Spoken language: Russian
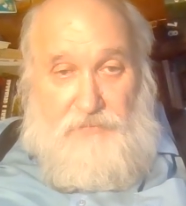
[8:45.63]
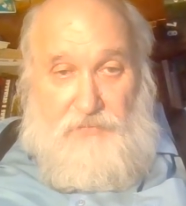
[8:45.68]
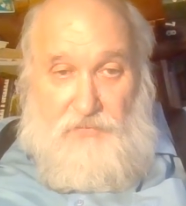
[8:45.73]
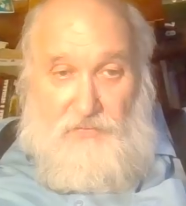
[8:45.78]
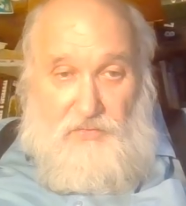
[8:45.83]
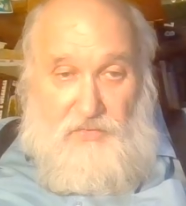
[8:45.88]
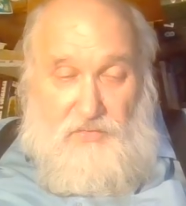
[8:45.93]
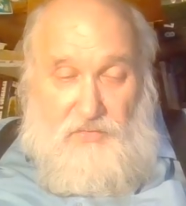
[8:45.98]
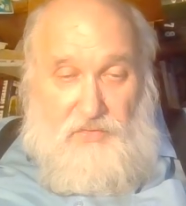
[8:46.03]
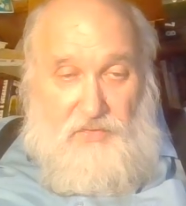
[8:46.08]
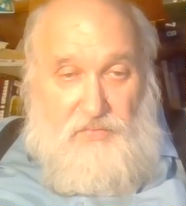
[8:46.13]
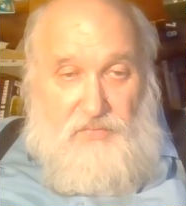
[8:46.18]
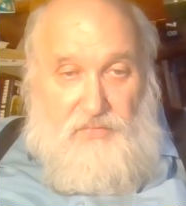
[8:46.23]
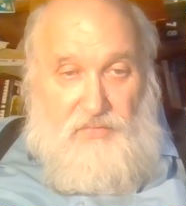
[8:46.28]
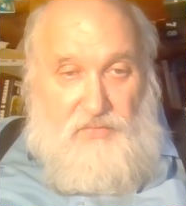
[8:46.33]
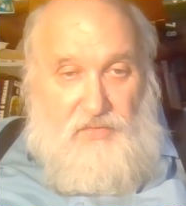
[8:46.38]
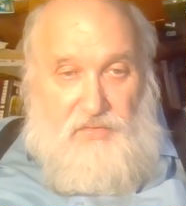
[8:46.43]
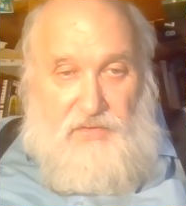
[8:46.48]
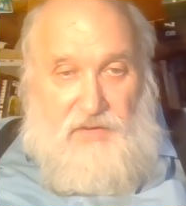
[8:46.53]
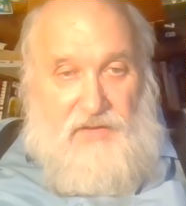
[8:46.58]
Ну,
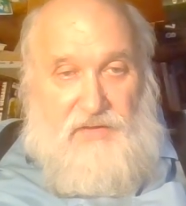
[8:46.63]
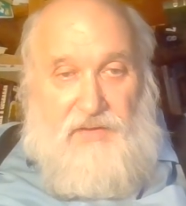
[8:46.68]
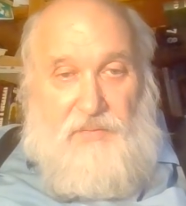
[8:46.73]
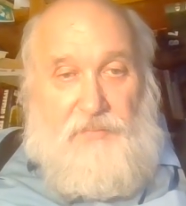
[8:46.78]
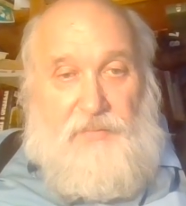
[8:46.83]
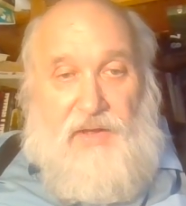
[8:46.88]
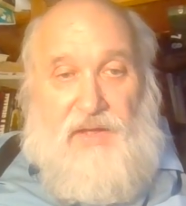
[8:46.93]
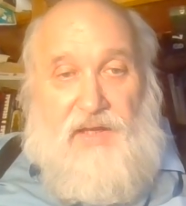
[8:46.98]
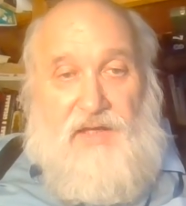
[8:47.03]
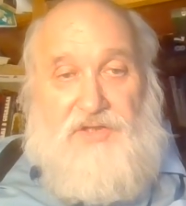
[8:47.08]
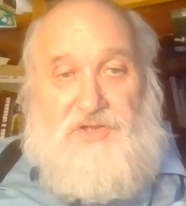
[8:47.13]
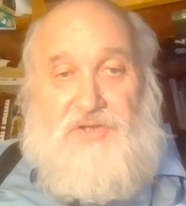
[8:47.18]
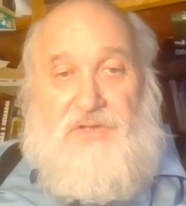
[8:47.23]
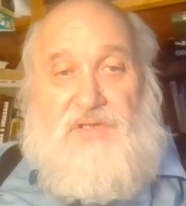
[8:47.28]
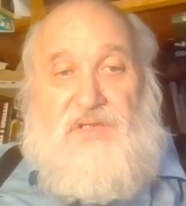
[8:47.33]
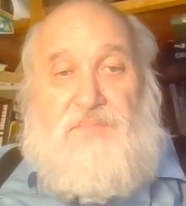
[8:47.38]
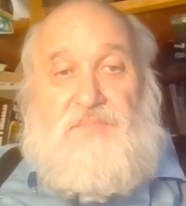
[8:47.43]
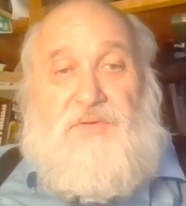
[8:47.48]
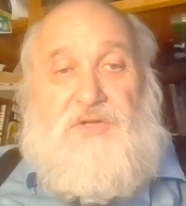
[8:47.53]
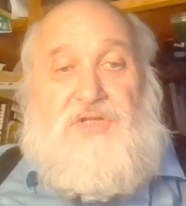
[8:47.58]
ну, вот это моя,
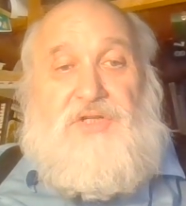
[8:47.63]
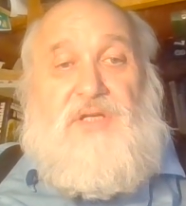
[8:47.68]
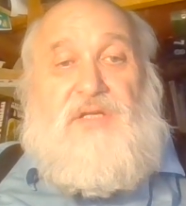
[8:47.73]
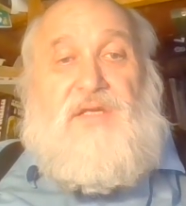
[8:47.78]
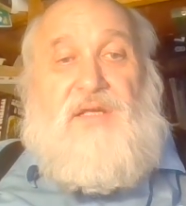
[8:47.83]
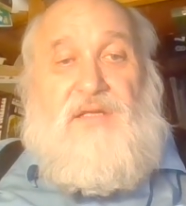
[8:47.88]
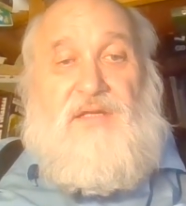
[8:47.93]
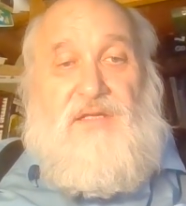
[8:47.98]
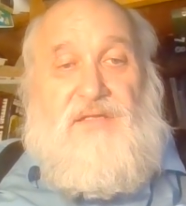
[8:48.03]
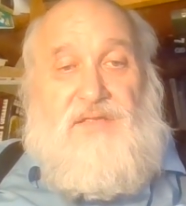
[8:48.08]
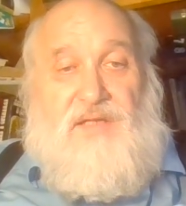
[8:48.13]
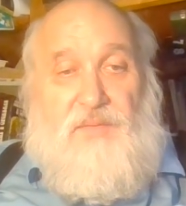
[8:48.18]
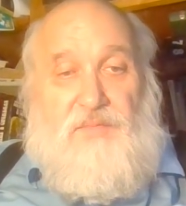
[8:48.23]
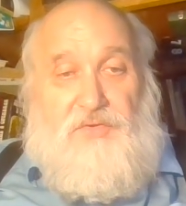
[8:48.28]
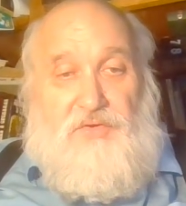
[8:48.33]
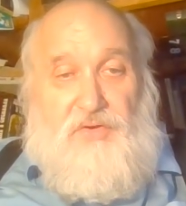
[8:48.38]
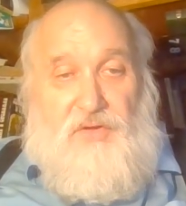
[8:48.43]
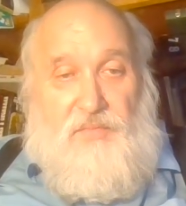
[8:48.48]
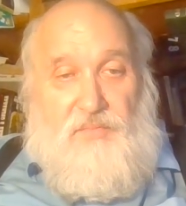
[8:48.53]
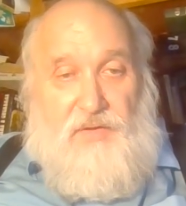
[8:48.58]
запишите это за
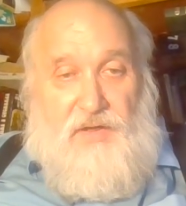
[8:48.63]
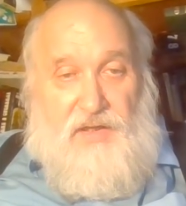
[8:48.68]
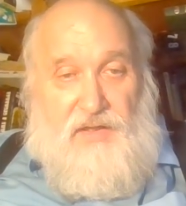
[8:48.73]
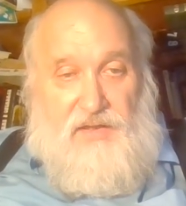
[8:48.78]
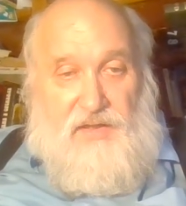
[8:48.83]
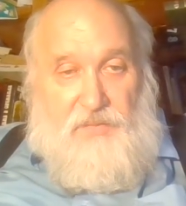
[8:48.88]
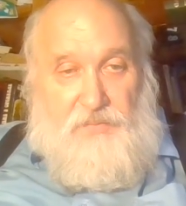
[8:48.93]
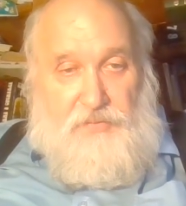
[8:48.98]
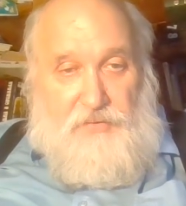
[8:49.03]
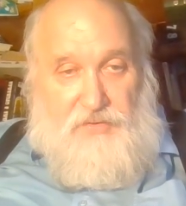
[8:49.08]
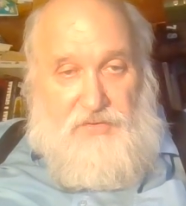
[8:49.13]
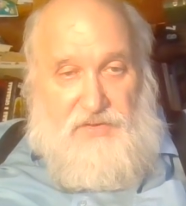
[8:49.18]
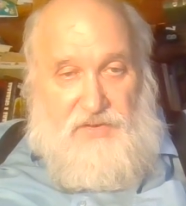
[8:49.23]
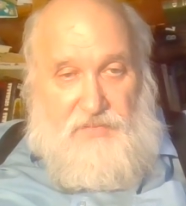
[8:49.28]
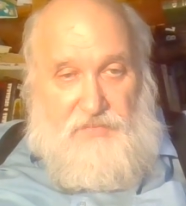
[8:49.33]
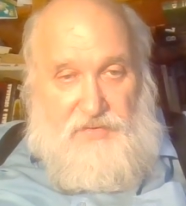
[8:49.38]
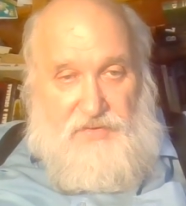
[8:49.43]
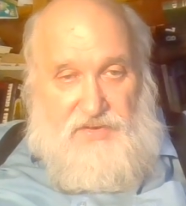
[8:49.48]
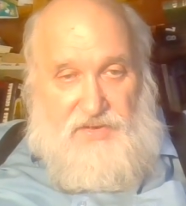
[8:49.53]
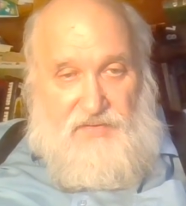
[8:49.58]
мной, моя гипотеза
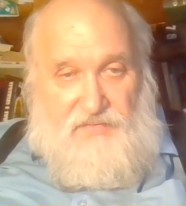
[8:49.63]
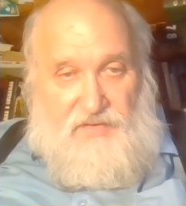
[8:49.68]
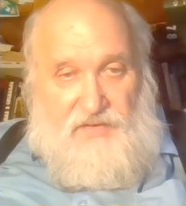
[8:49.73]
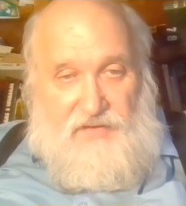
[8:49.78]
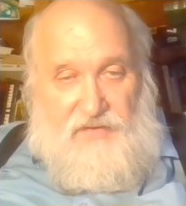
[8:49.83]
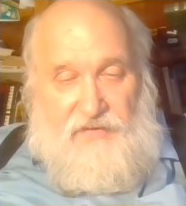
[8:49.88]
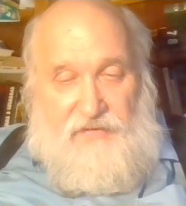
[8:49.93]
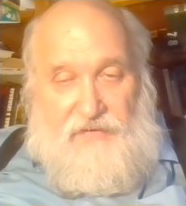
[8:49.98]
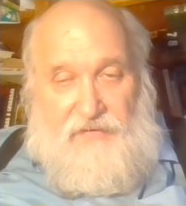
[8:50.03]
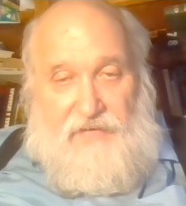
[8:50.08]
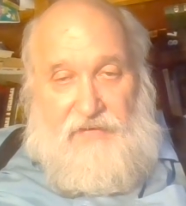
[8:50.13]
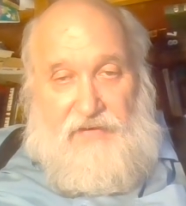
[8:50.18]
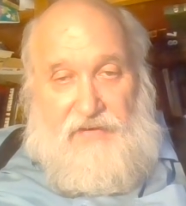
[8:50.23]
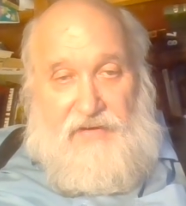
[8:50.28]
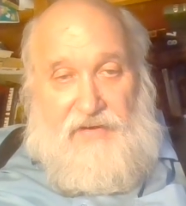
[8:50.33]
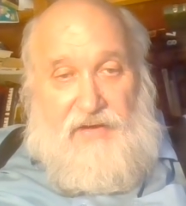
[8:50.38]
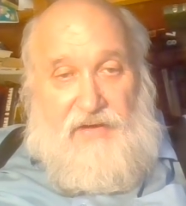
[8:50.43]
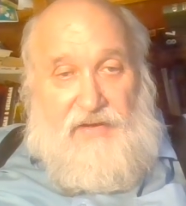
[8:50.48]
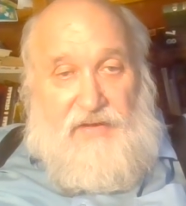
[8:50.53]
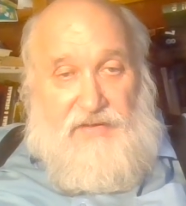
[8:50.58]
образования
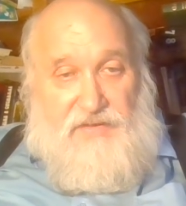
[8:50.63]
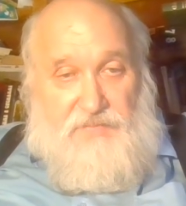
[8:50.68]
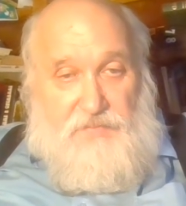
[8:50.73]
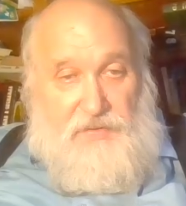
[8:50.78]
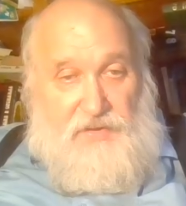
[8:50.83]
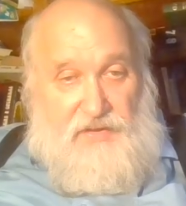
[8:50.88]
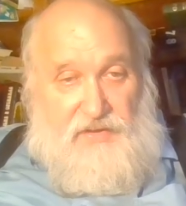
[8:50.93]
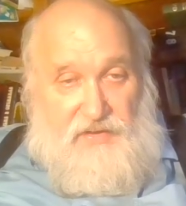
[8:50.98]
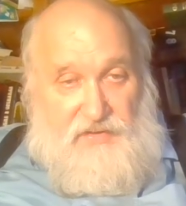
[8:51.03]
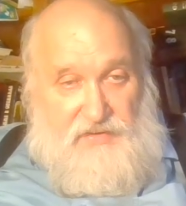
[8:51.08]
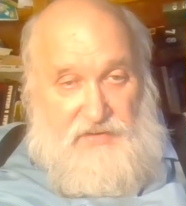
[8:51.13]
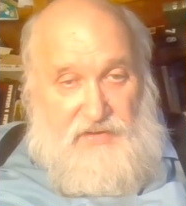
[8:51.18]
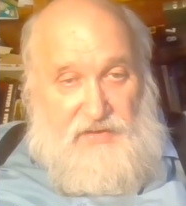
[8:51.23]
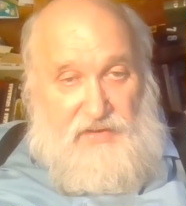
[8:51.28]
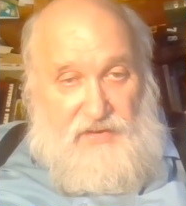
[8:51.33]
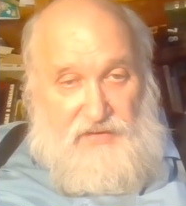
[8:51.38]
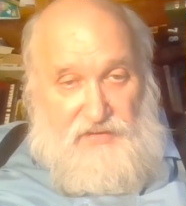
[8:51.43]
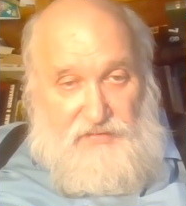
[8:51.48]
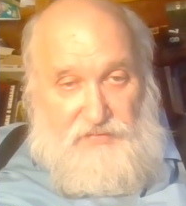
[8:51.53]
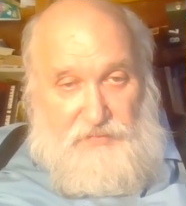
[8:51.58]
колец
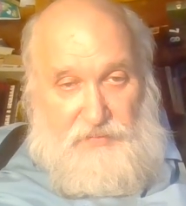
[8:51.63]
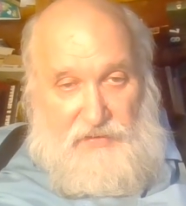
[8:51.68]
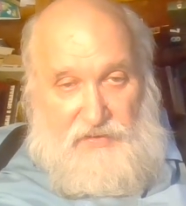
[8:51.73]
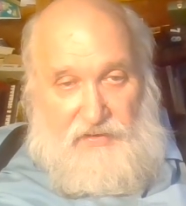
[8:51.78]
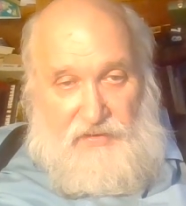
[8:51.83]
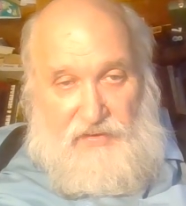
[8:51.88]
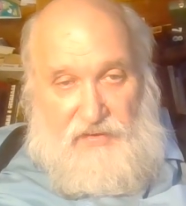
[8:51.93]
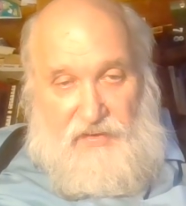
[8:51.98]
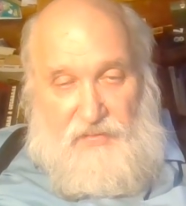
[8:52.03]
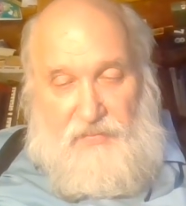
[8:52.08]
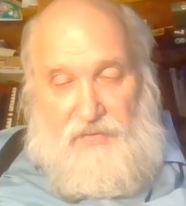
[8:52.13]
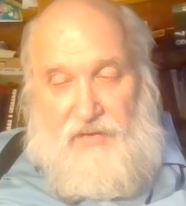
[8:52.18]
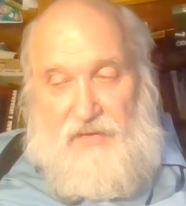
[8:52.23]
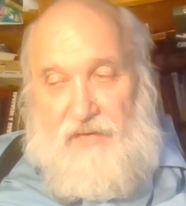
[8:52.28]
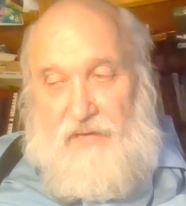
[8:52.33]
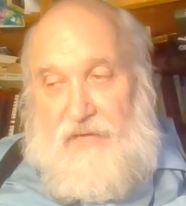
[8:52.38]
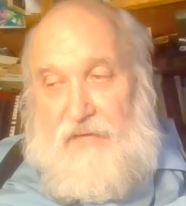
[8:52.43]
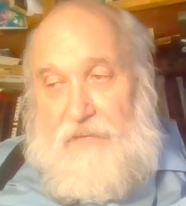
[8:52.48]
планет-гигантов, по крайней мере.